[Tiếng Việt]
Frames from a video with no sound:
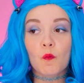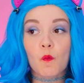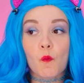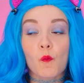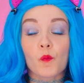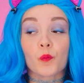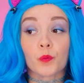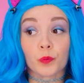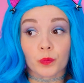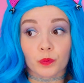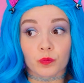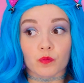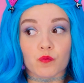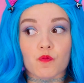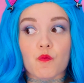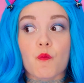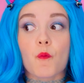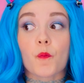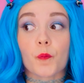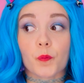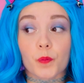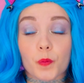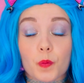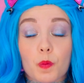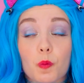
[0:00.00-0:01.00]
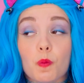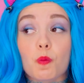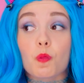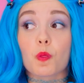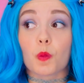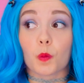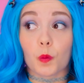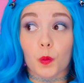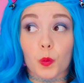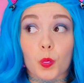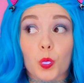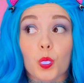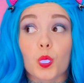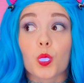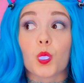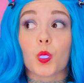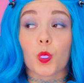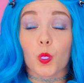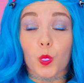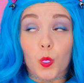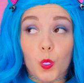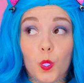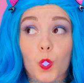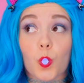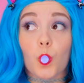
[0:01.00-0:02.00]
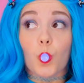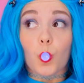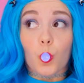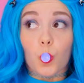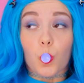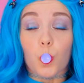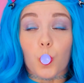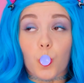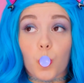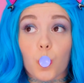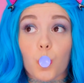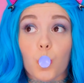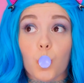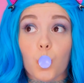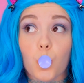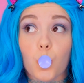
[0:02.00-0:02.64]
Ừ, xem bong bóng tớ thổi to trên này.